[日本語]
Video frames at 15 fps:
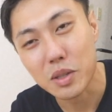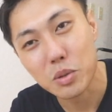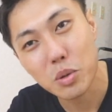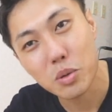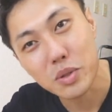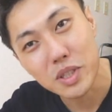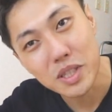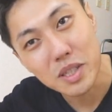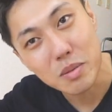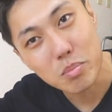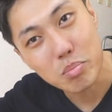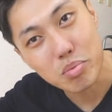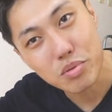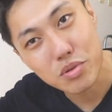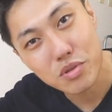か頭皮に
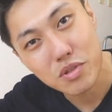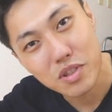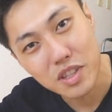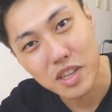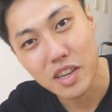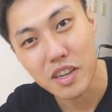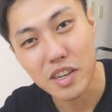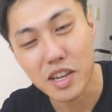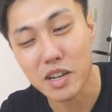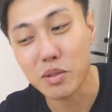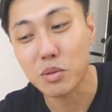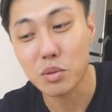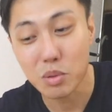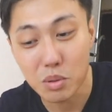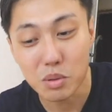ブシュってや
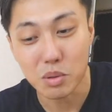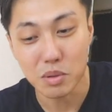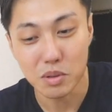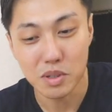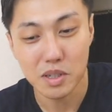ると